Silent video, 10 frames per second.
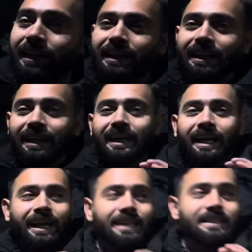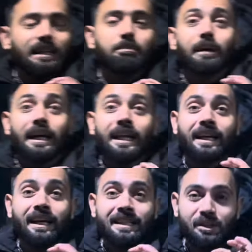कलर ही एक से
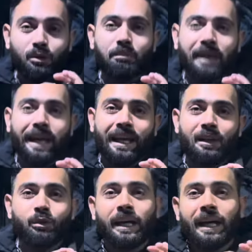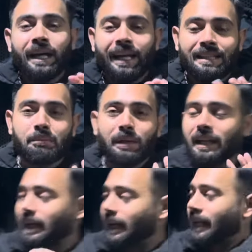बढ़कर जिसको मैं कह लूं कि यार एक से
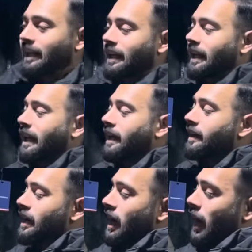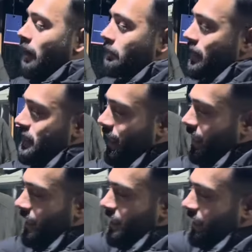बढ़कर एक कलर है आप ये चेक
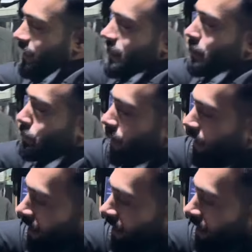कर सकते हैं जिपर के